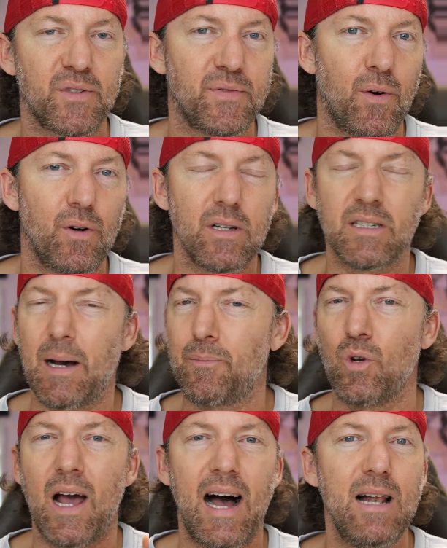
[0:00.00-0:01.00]
was vor, ich habe
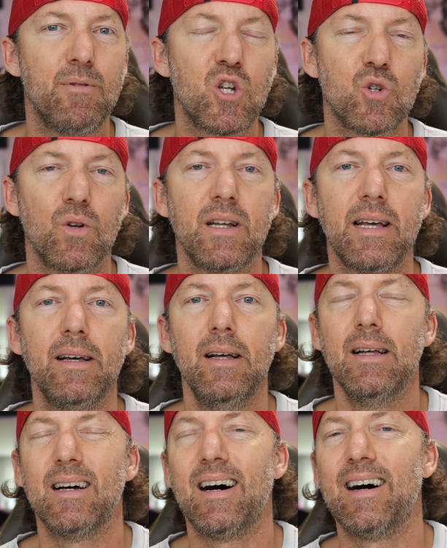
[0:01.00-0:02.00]
noch eine halbe Stunde äh,
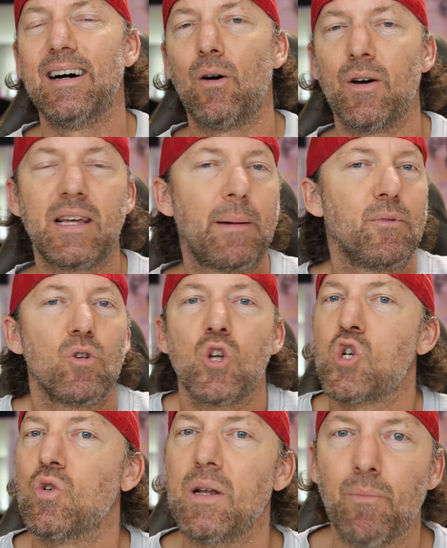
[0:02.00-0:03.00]
oder ich habe noch eine
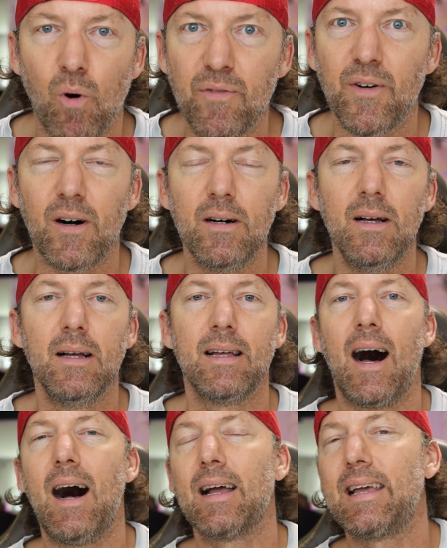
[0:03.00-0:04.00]
Stunde Puffer,
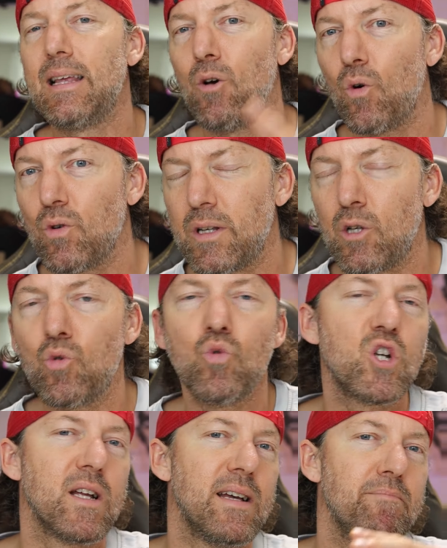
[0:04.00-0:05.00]
ja, gehe noch unter die
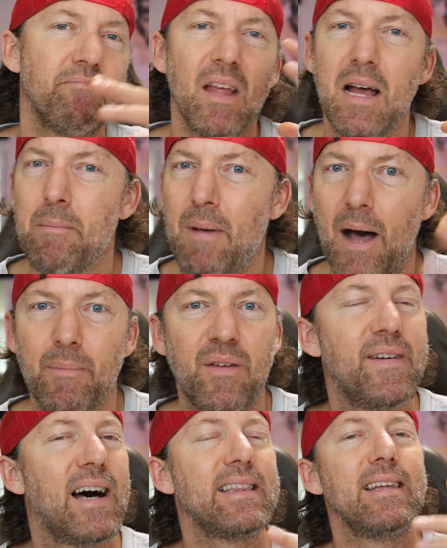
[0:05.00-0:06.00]
Dusche, mache
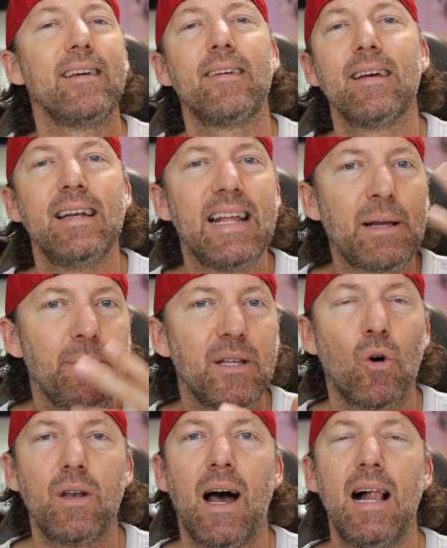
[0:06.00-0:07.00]
mich fertig, lege mich
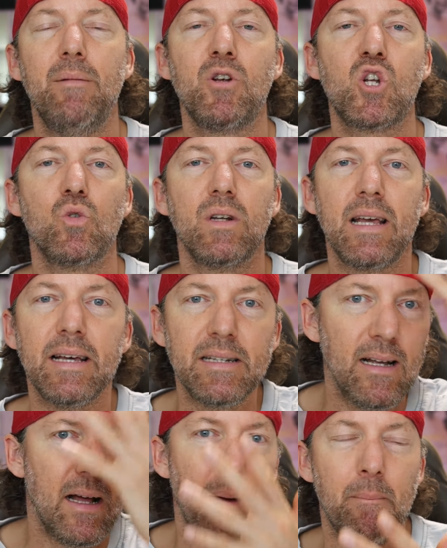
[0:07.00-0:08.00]
noch eine halbe Stunde
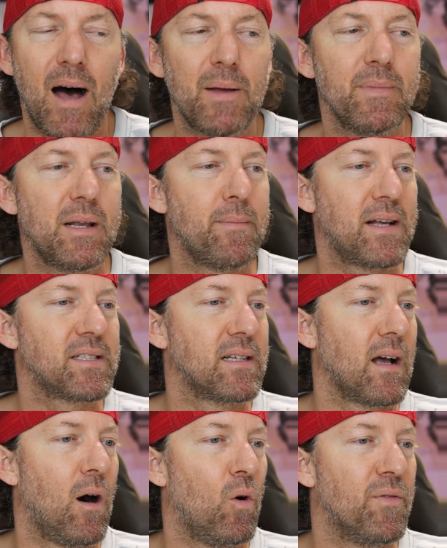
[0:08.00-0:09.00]
hin, mache mir die Maske
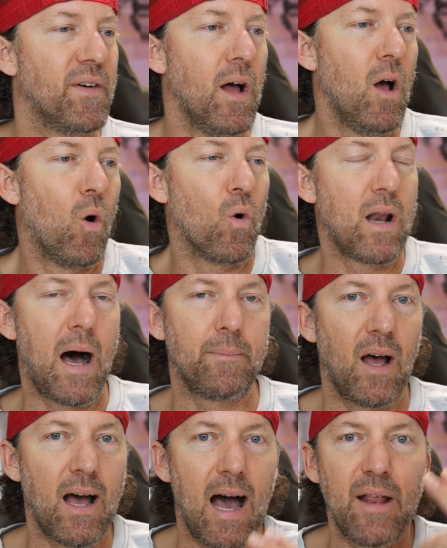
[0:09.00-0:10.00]
drauf und
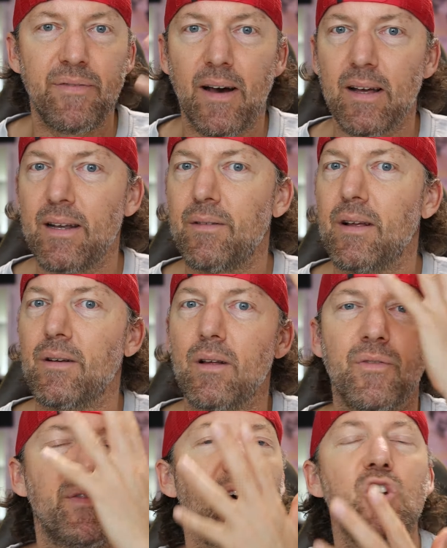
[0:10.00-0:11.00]
habe nachher einfach ein, ein,
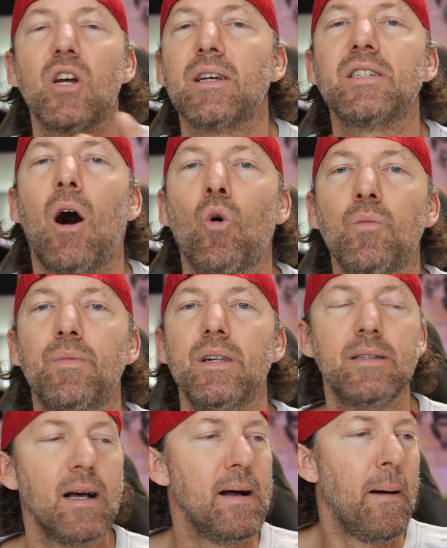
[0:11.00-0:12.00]
ein frischeres
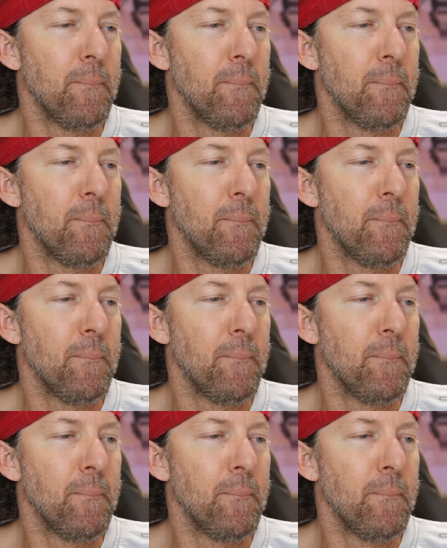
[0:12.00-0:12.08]
Hautbild